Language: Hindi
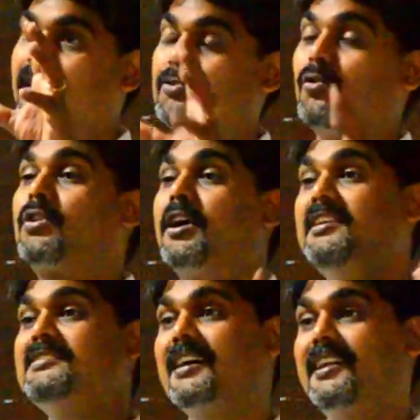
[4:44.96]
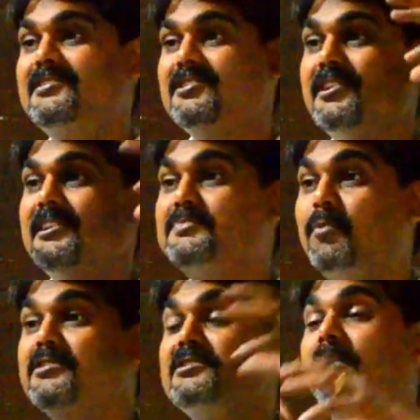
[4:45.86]
तो कई सारी चीजें
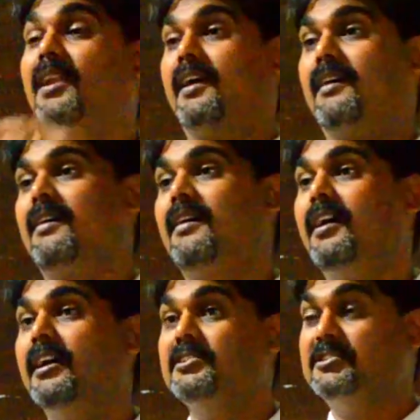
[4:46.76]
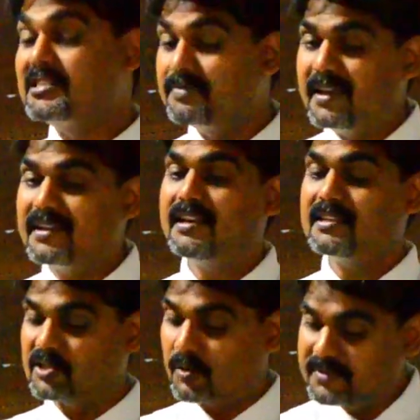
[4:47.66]
रिस्पॉन्सिबल जिसमें कि
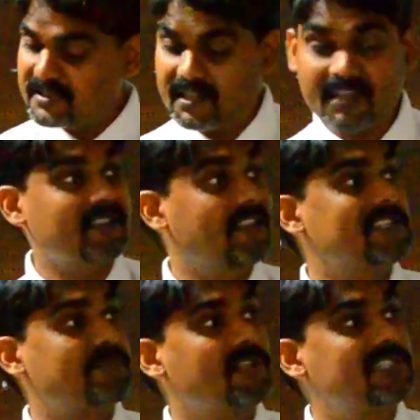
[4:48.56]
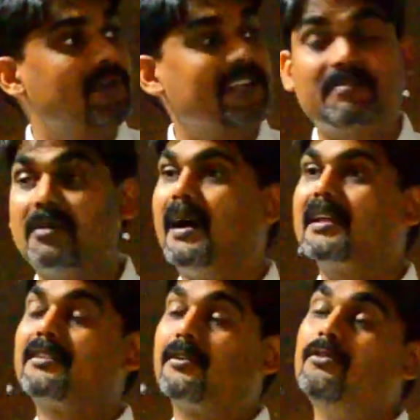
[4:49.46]
सबसे ज्यादा यदि रिस्पॉन्सिबल की मैं
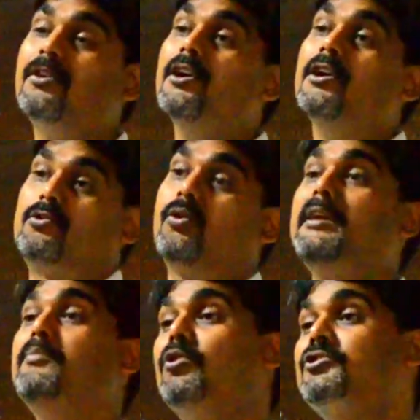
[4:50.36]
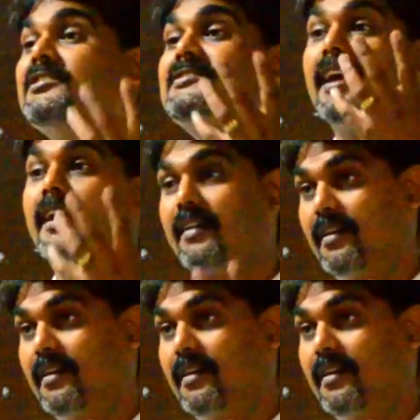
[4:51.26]
बात करूं तो इमोशंस है